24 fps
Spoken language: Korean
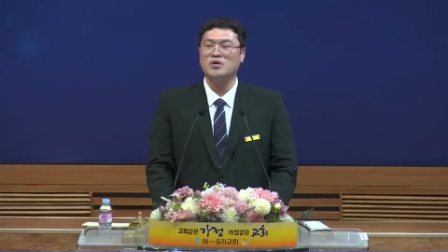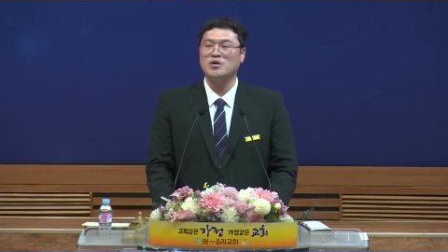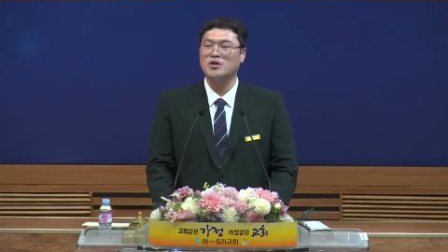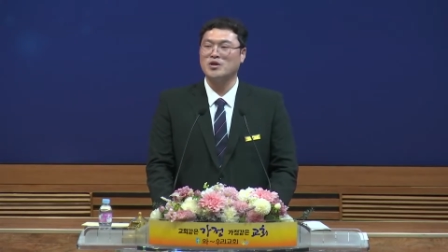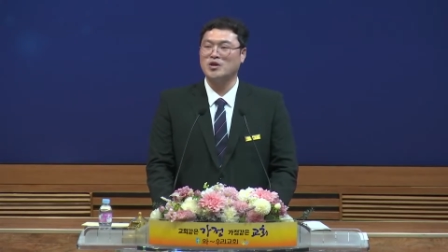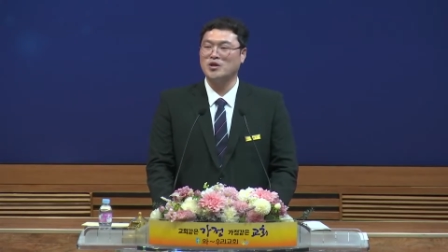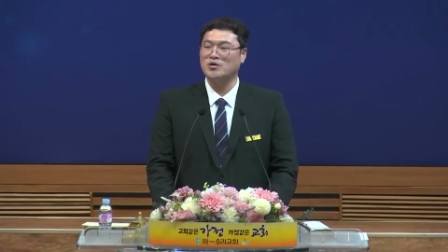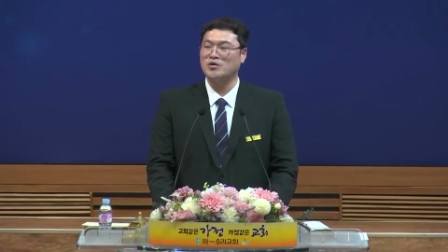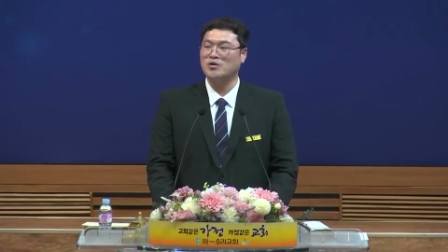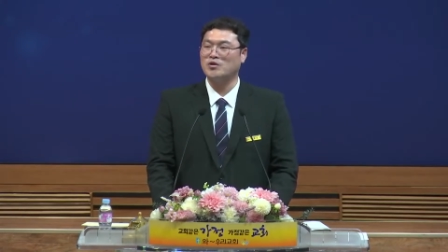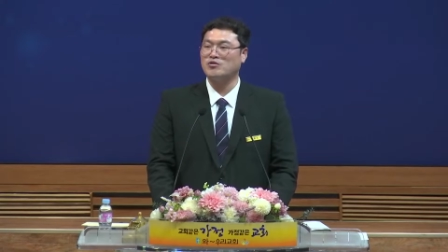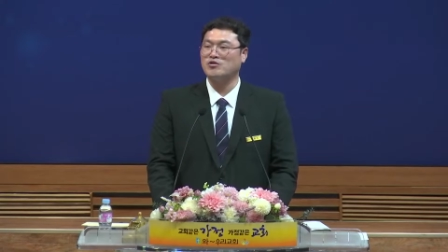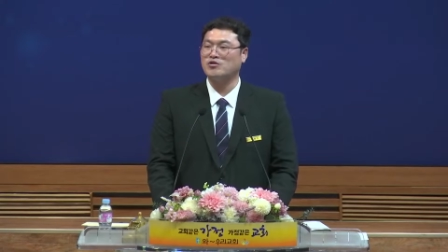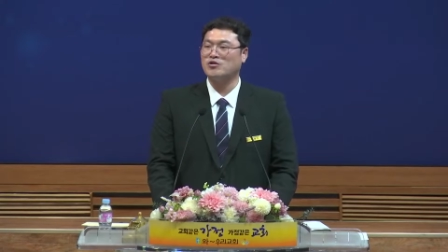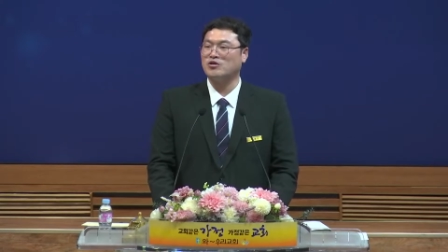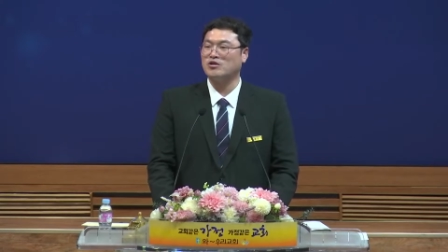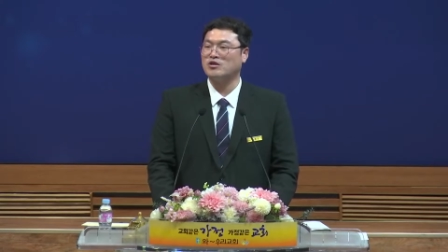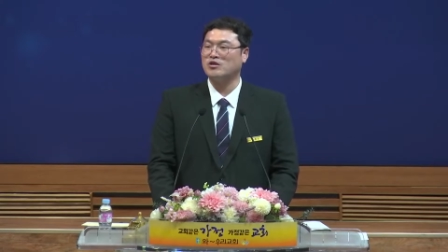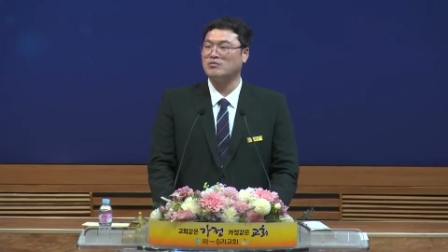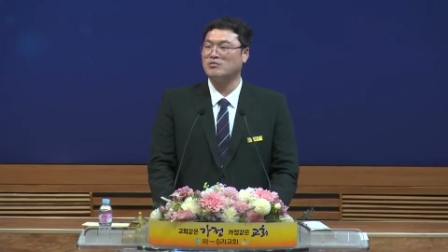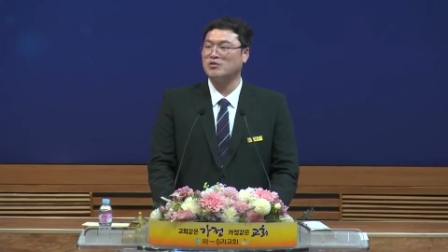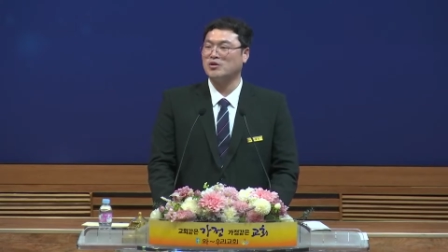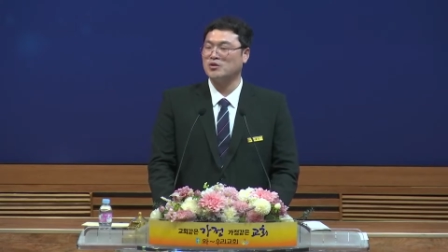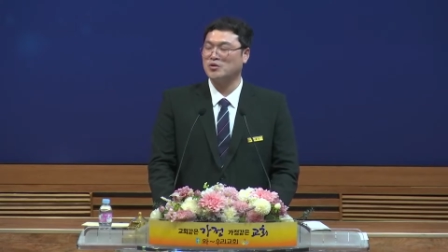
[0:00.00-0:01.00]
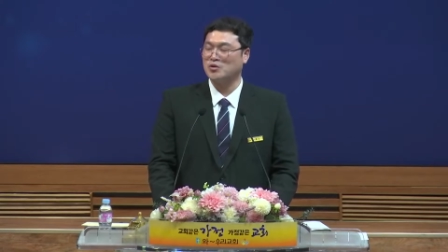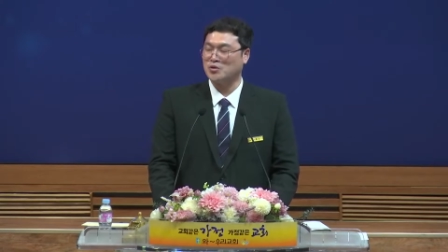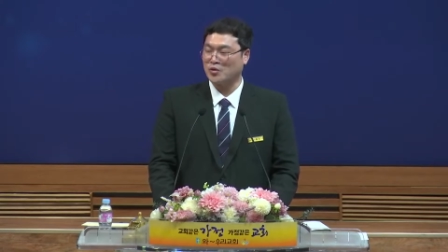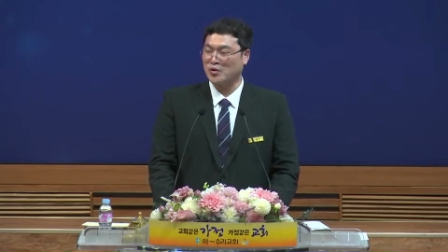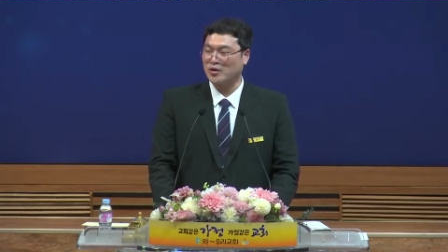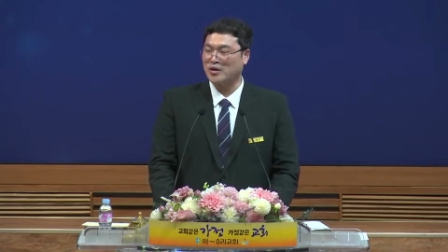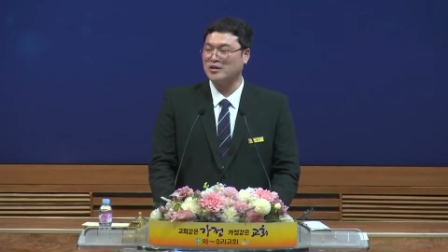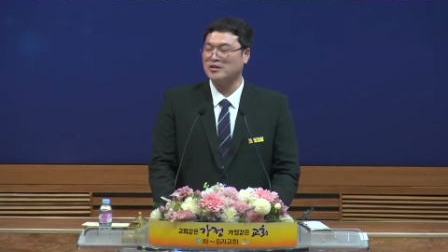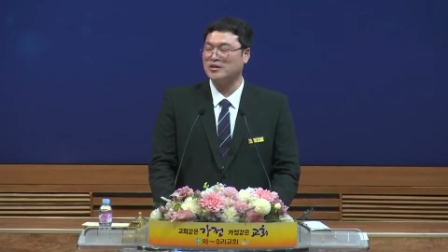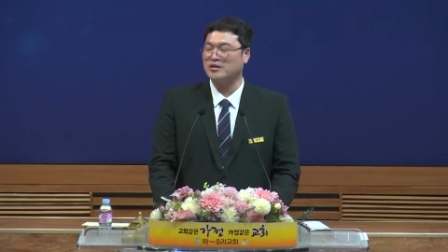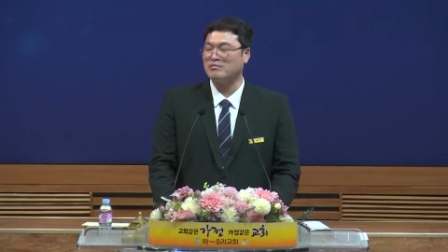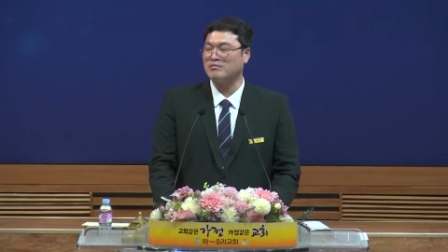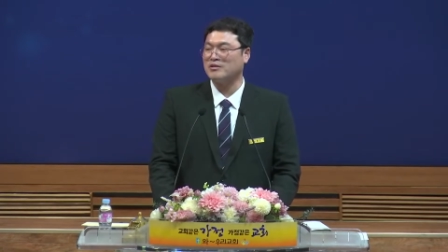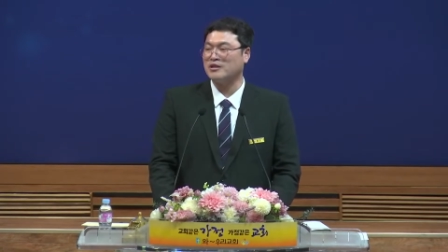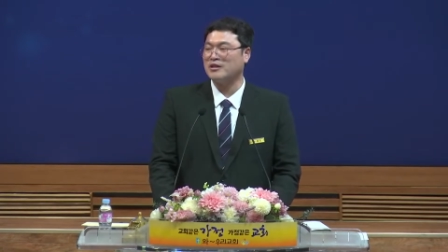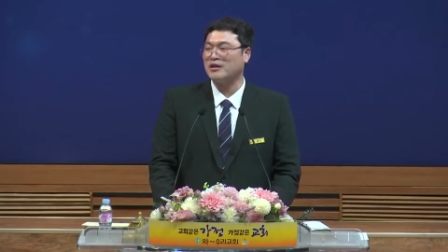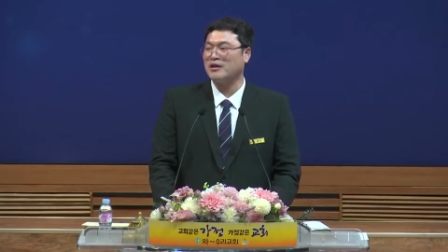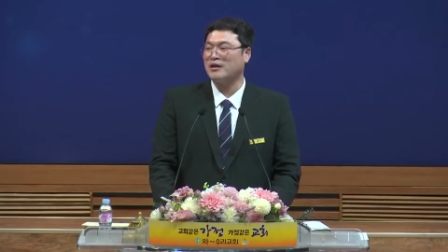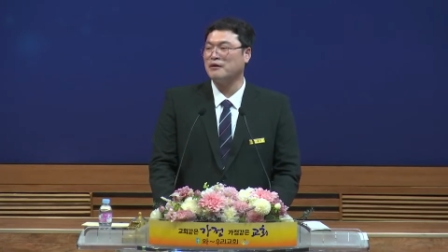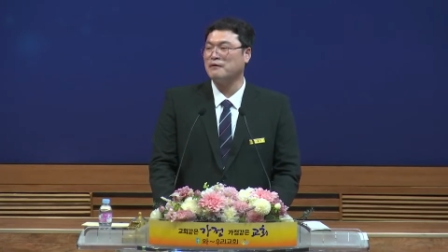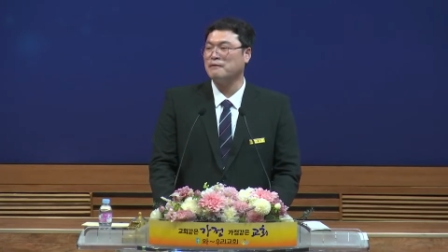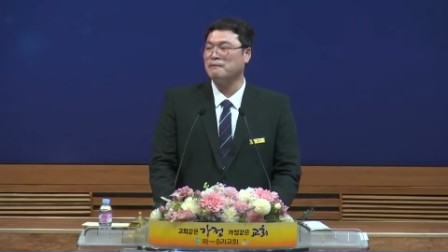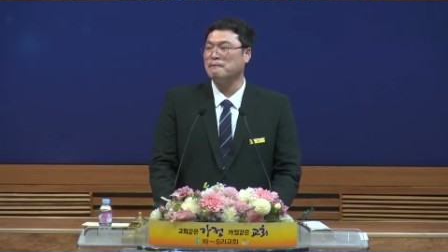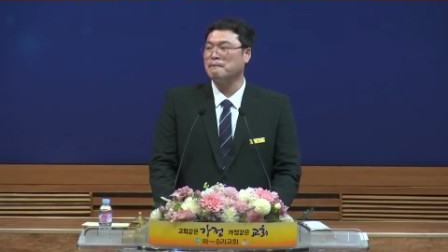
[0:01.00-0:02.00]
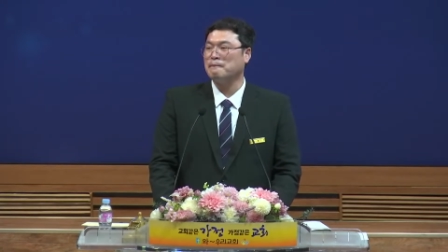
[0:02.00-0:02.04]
기도해 주셨으면 좋겠습니다.